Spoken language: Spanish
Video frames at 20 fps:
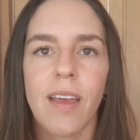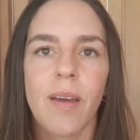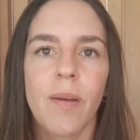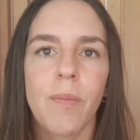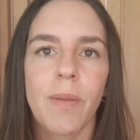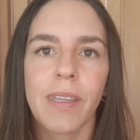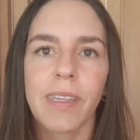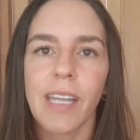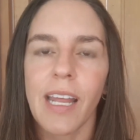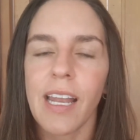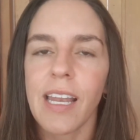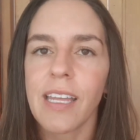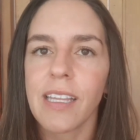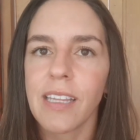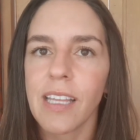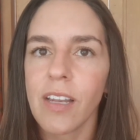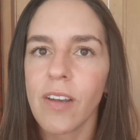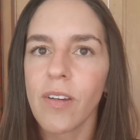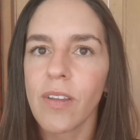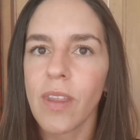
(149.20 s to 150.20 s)
Mientras el
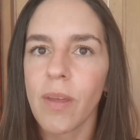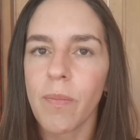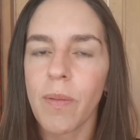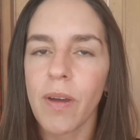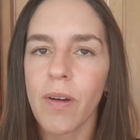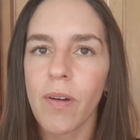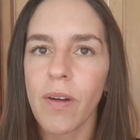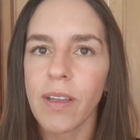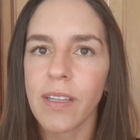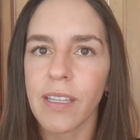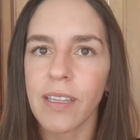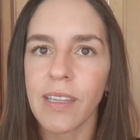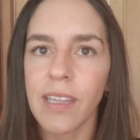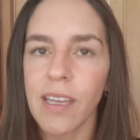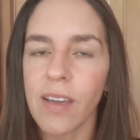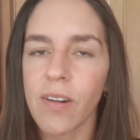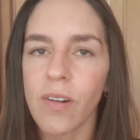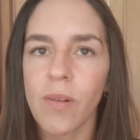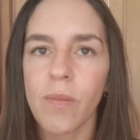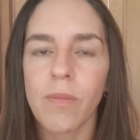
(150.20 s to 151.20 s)
estilo de apego
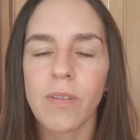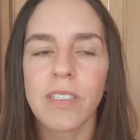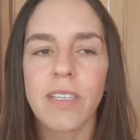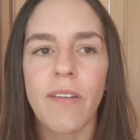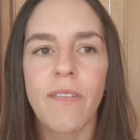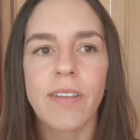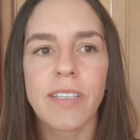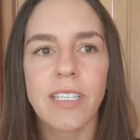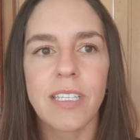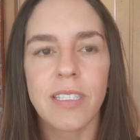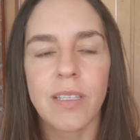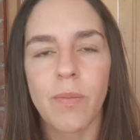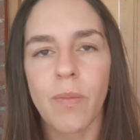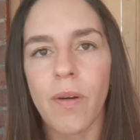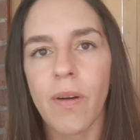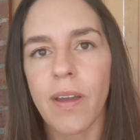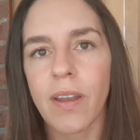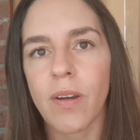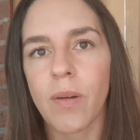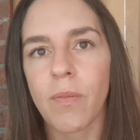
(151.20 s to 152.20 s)
evitativo muchas veces se
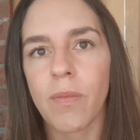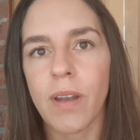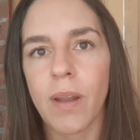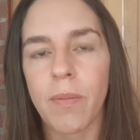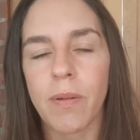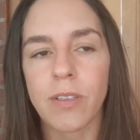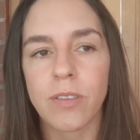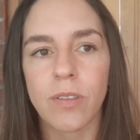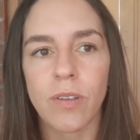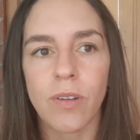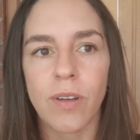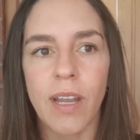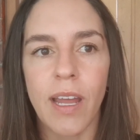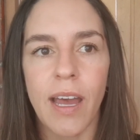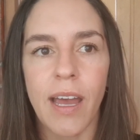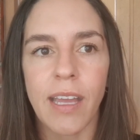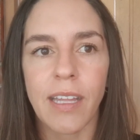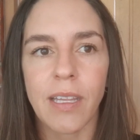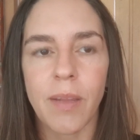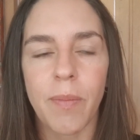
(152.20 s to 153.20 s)
puede ver como una
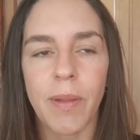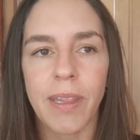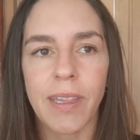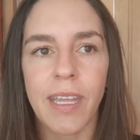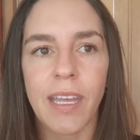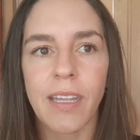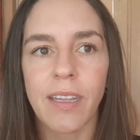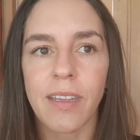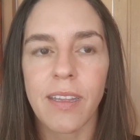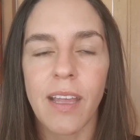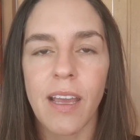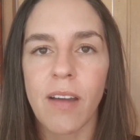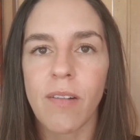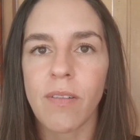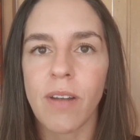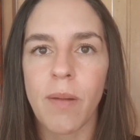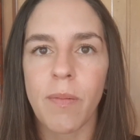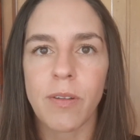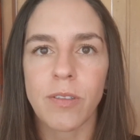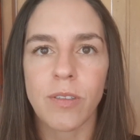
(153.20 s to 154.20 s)
persona independiente,
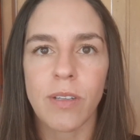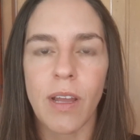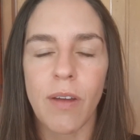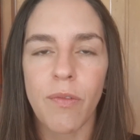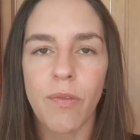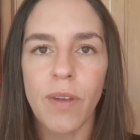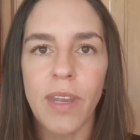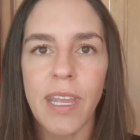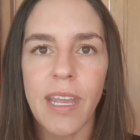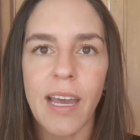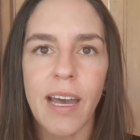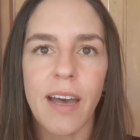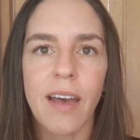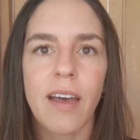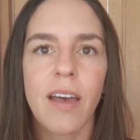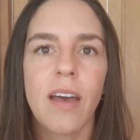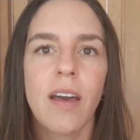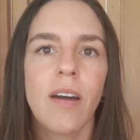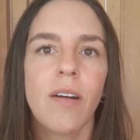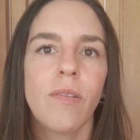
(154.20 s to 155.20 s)
una persona fría,
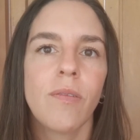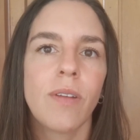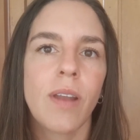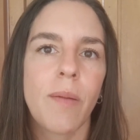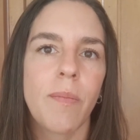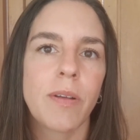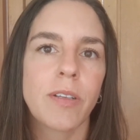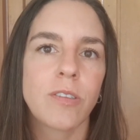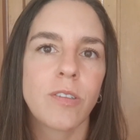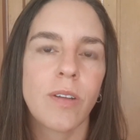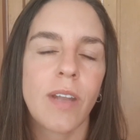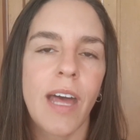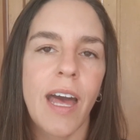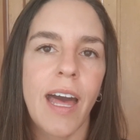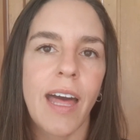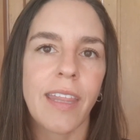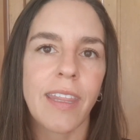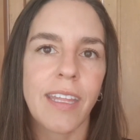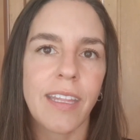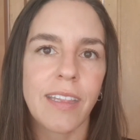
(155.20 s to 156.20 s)
una
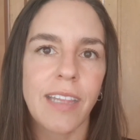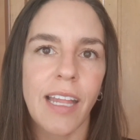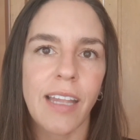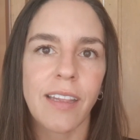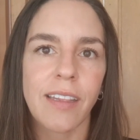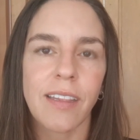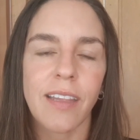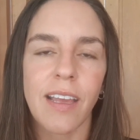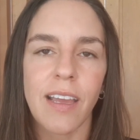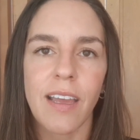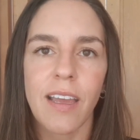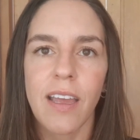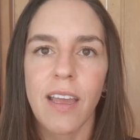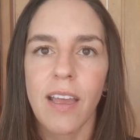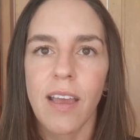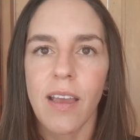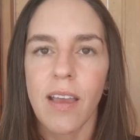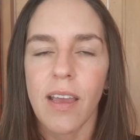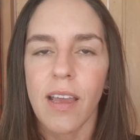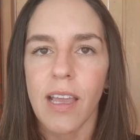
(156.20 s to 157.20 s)
persona distante
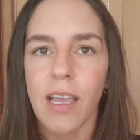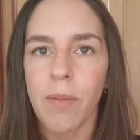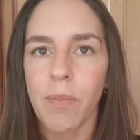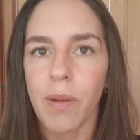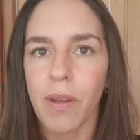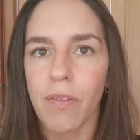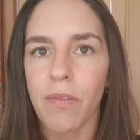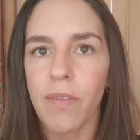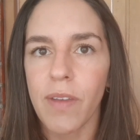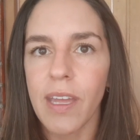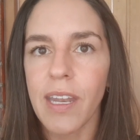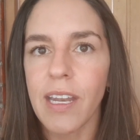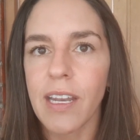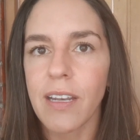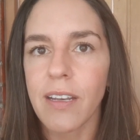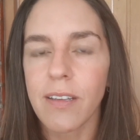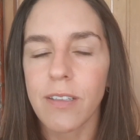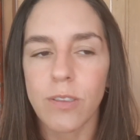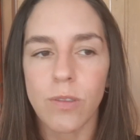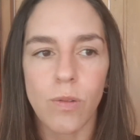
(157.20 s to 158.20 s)
y
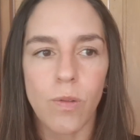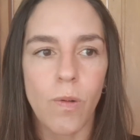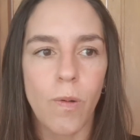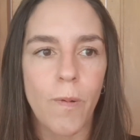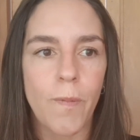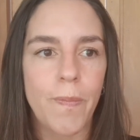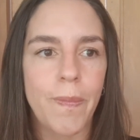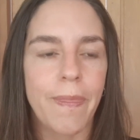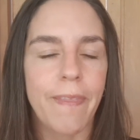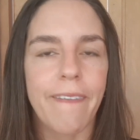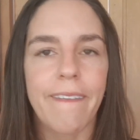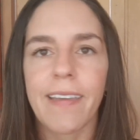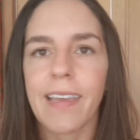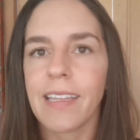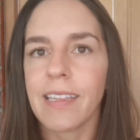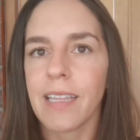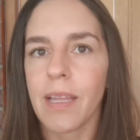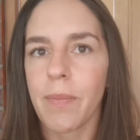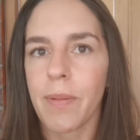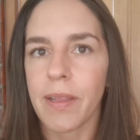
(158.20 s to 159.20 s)
prefieren su
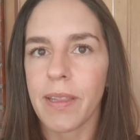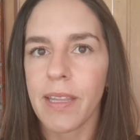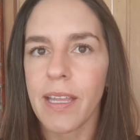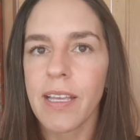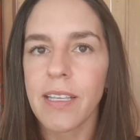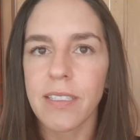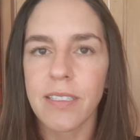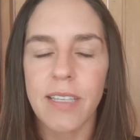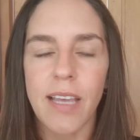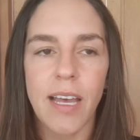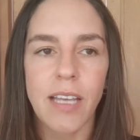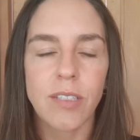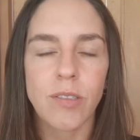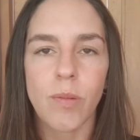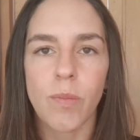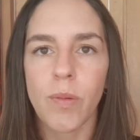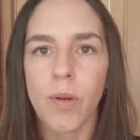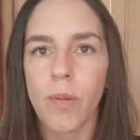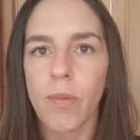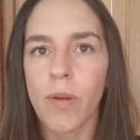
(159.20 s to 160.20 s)
independencia,
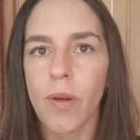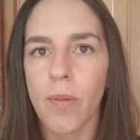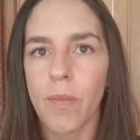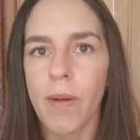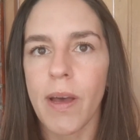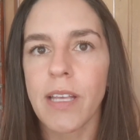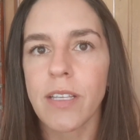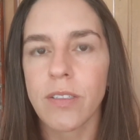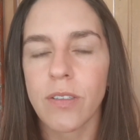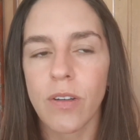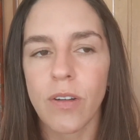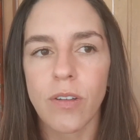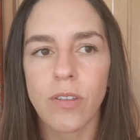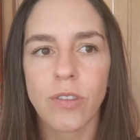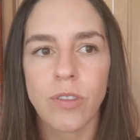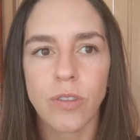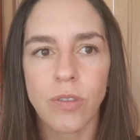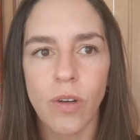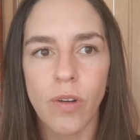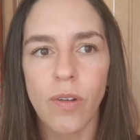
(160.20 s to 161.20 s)
su propio espacio,
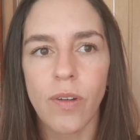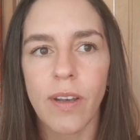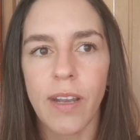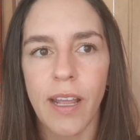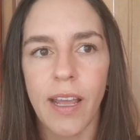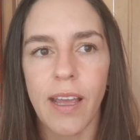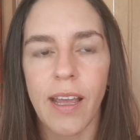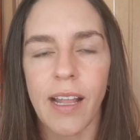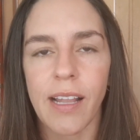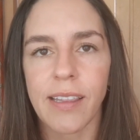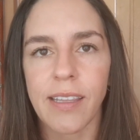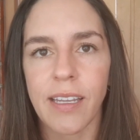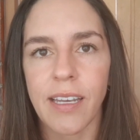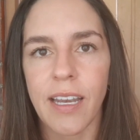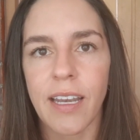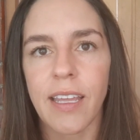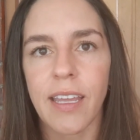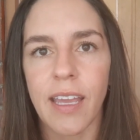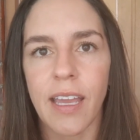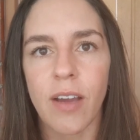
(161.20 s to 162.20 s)
sobre el
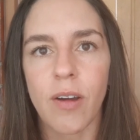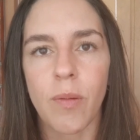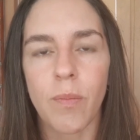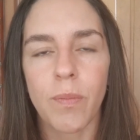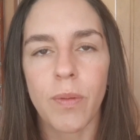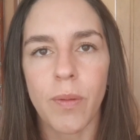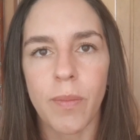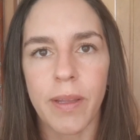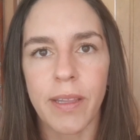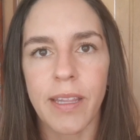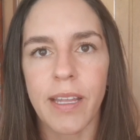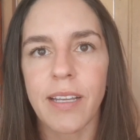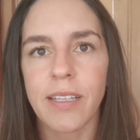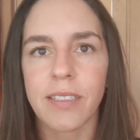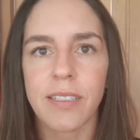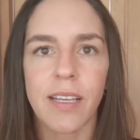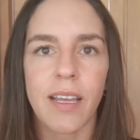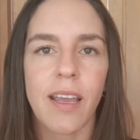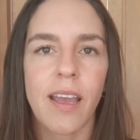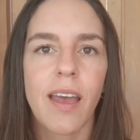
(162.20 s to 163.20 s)
tener que
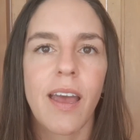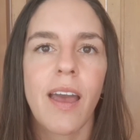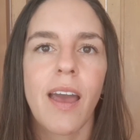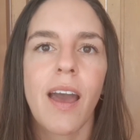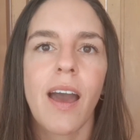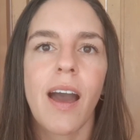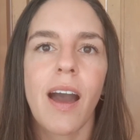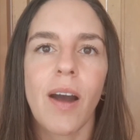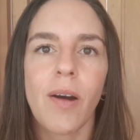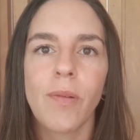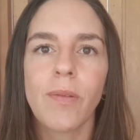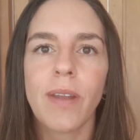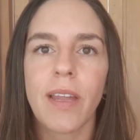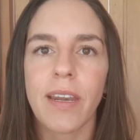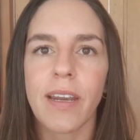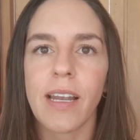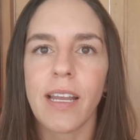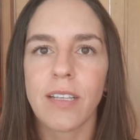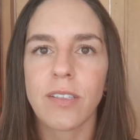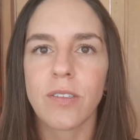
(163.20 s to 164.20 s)
comprometerse a
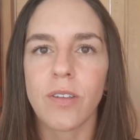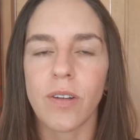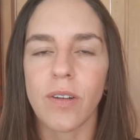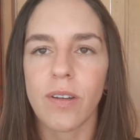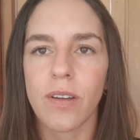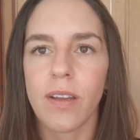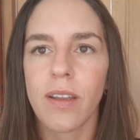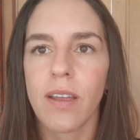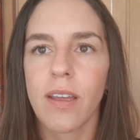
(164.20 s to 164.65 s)
una relación.